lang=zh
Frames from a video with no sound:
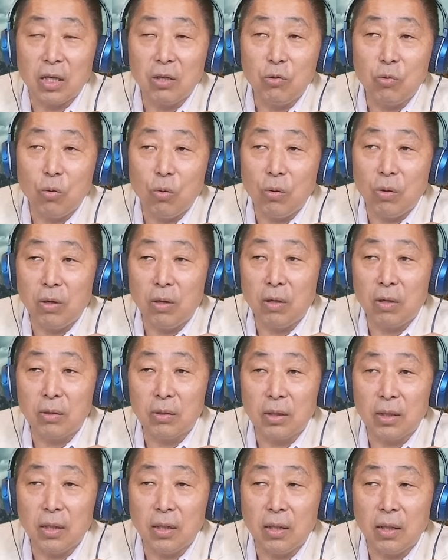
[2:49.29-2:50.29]
德
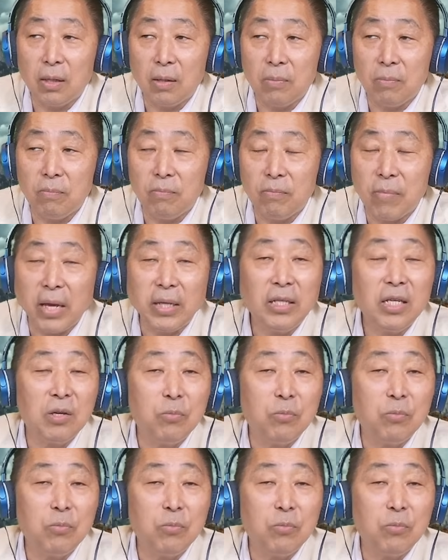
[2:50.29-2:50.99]
国的媒